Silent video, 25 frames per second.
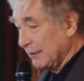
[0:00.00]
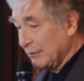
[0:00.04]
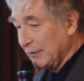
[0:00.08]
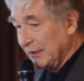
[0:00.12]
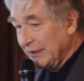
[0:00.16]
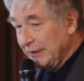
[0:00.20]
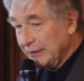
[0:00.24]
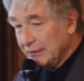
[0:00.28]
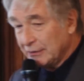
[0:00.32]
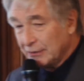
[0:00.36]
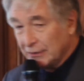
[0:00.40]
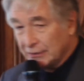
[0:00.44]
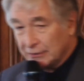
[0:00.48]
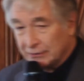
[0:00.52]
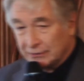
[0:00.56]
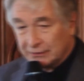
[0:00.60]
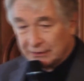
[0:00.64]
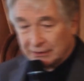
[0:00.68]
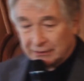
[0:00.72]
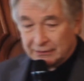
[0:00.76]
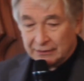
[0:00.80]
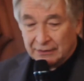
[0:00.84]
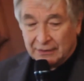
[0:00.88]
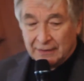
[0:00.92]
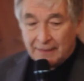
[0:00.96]
in
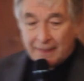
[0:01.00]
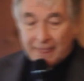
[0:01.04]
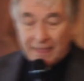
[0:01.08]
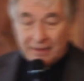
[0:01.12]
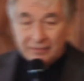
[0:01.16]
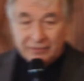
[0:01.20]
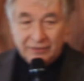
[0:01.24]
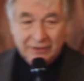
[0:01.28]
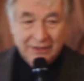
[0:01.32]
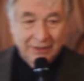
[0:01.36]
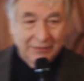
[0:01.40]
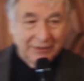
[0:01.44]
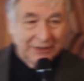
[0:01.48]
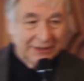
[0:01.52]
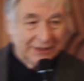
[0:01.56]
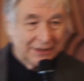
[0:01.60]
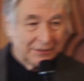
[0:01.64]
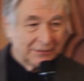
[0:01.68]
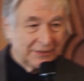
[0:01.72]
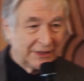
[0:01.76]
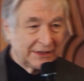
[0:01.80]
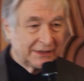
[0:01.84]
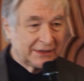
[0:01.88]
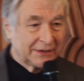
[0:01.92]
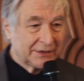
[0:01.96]
quell'incontro,
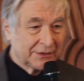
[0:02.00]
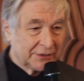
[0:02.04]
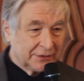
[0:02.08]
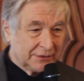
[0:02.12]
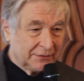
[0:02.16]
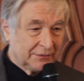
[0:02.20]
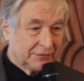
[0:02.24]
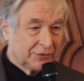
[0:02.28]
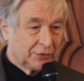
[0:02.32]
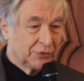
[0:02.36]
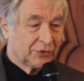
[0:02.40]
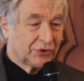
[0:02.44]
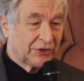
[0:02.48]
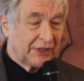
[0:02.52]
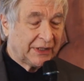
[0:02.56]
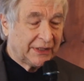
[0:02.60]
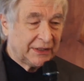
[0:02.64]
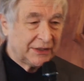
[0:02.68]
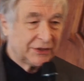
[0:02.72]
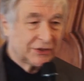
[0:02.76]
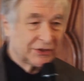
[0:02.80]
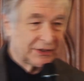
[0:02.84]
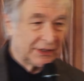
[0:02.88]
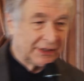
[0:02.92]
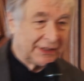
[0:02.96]
fondamentalmente
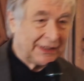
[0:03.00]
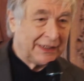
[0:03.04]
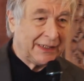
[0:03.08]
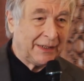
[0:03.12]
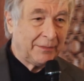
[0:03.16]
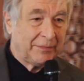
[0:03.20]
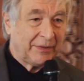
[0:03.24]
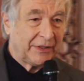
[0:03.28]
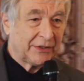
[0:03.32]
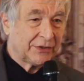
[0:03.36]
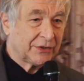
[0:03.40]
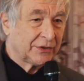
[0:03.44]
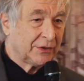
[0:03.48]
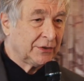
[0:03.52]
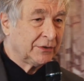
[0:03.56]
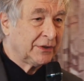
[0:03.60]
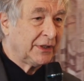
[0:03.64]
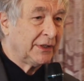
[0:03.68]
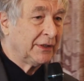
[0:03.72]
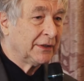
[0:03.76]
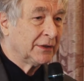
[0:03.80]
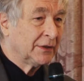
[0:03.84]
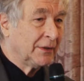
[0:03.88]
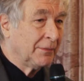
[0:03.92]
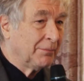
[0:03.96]
suggerisce che
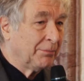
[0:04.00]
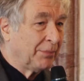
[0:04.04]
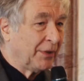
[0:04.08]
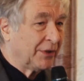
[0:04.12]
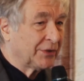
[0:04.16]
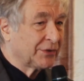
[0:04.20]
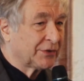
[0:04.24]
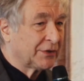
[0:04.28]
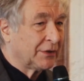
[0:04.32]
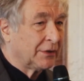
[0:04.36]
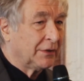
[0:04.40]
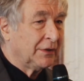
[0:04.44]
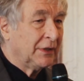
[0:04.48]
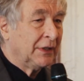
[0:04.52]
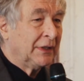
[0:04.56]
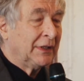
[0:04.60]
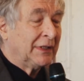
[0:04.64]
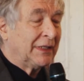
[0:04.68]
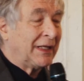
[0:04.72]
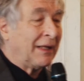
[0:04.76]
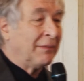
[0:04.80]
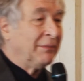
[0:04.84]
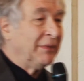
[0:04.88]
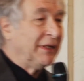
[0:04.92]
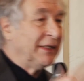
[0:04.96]
possono,
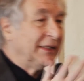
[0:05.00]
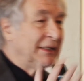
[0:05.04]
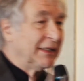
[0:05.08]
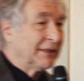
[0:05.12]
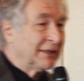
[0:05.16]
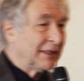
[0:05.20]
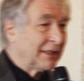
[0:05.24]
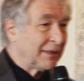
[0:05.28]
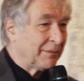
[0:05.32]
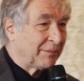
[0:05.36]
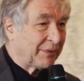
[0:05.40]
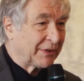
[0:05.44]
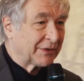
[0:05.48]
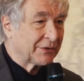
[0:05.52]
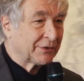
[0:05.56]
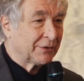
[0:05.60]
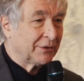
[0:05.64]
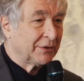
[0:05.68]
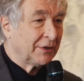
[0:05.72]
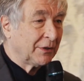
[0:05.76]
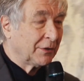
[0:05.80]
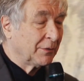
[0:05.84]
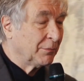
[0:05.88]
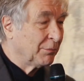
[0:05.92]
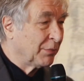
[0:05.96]
la media delle
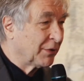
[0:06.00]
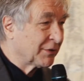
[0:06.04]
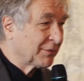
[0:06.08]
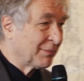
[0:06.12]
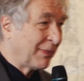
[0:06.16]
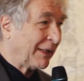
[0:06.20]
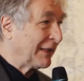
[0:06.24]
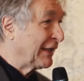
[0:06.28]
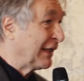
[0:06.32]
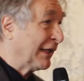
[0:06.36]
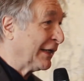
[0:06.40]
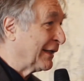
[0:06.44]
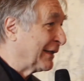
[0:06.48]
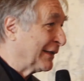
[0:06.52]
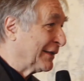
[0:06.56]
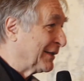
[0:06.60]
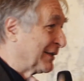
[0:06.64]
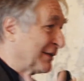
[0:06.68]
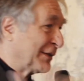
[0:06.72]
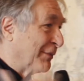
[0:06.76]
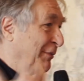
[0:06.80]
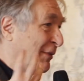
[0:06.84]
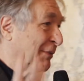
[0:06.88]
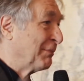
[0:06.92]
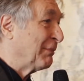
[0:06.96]
persone non può sbagliare,
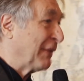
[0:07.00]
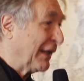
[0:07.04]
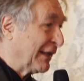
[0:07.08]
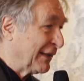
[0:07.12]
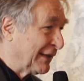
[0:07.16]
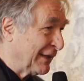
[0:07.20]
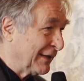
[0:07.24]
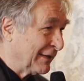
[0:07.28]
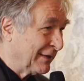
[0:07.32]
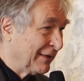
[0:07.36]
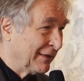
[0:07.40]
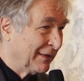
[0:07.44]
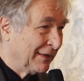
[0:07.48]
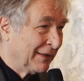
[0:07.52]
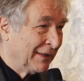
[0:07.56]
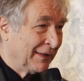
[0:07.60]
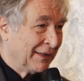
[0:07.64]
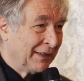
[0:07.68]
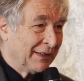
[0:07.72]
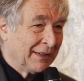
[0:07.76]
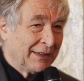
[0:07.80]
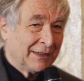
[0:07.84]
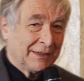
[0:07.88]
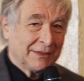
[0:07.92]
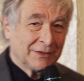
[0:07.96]
diciamo, in media.
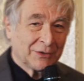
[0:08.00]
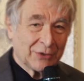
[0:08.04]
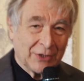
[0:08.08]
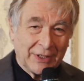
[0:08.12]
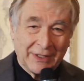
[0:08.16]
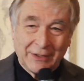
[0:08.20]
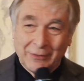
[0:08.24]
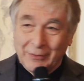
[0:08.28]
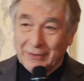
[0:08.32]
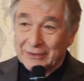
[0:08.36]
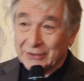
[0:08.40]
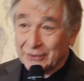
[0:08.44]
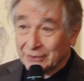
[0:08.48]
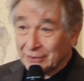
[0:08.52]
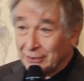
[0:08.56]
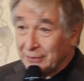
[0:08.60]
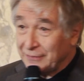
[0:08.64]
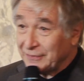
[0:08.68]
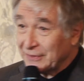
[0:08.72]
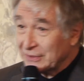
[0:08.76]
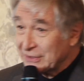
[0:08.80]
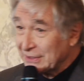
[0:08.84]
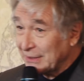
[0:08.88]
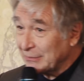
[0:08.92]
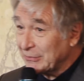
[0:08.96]
Cioè quando noi
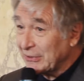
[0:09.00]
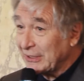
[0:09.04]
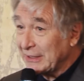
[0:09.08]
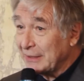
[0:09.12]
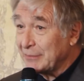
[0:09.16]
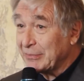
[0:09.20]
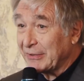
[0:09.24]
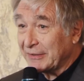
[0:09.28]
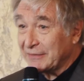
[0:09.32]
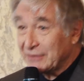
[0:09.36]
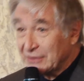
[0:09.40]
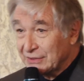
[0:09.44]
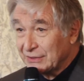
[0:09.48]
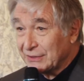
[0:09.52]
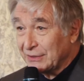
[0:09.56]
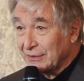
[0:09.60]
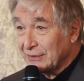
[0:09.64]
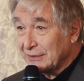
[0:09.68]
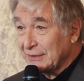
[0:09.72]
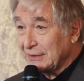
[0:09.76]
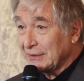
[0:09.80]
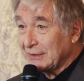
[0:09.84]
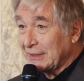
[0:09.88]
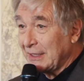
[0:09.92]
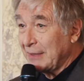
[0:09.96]
facciamo delle
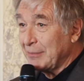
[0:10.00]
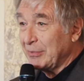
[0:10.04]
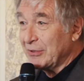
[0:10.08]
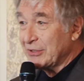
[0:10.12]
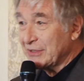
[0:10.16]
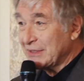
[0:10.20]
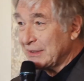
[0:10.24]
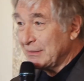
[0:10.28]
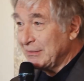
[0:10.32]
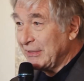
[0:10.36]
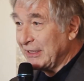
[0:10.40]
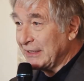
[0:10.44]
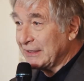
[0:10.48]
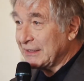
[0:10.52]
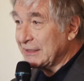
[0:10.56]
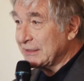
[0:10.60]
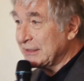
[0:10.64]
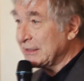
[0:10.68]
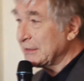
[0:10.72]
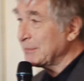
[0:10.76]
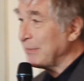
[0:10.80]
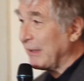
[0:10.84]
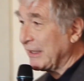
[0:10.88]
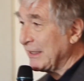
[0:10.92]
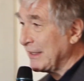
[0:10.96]
previsioni non è possibile che ci
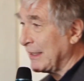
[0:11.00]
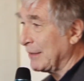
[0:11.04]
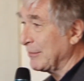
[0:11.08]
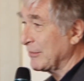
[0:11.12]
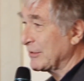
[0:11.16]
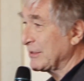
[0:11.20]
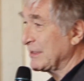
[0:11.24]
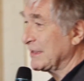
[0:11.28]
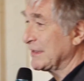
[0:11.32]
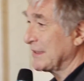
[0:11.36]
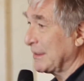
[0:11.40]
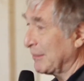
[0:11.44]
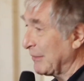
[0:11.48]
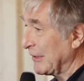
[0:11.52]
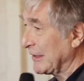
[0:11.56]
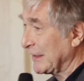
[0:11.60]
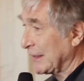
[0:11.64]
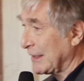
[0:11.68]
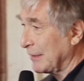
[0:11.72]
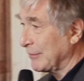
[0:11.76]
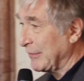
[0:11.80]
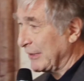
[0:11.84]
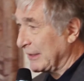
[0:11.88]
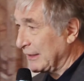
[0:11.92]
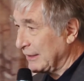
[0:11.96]
sbagliamo
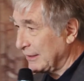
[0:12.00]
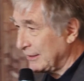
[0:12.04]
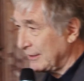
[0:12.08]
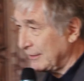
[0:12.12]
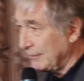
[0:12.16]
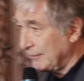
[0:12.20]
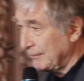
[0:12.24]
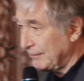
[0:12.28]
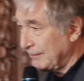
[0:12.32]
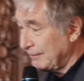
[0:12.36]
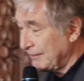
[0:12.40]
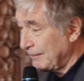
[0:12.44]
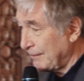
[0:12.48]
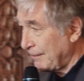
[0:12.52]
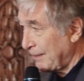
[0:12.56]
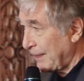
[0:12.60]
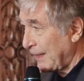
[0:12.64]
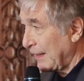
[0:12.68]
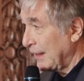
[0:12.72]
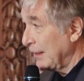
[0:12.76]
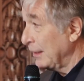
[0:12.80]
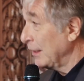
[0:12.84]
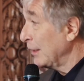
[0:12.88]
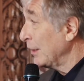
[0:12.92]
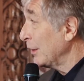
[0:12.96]
sistematicamente.
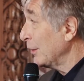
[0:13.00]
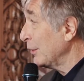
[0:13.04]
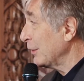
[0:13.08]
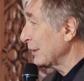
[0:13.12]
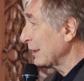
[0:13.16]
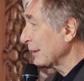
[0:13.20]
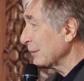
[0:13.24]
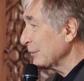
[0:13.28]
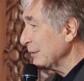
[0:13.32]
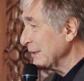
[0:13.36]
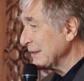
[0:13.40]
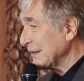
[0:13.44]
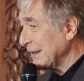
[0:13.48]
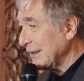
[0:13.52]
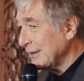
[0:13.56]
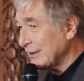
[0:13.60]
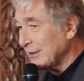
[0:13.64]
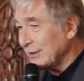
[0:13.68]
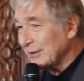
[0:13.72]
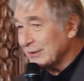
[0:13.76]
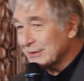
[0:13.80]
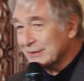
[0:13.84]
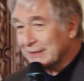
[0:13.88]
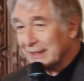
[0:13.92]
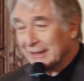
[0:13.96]
Ora, questa
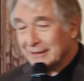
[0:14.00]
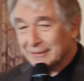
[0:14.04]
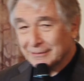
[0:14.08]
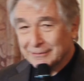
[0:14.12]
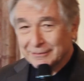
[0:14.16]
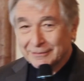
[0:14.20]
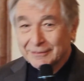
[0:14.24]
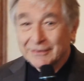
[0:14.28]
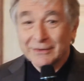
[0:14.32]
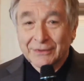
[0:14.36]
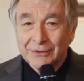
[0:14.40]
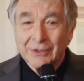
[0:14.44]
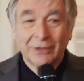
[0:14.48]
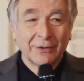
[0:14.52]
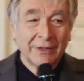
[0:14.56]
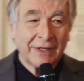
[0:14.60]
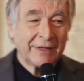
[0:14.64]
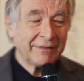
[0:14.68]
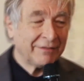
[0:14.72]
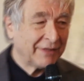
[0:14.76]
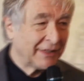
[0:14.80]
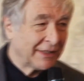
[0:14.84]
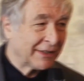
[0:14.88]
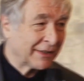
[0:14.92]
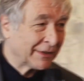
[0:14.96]
cosa non è
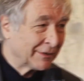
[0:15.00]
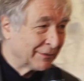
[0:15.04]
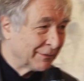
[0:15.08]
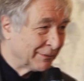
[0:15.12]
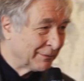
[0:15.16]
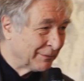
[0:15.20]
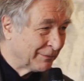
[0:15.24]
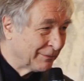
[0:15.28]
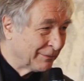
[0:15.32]
vera.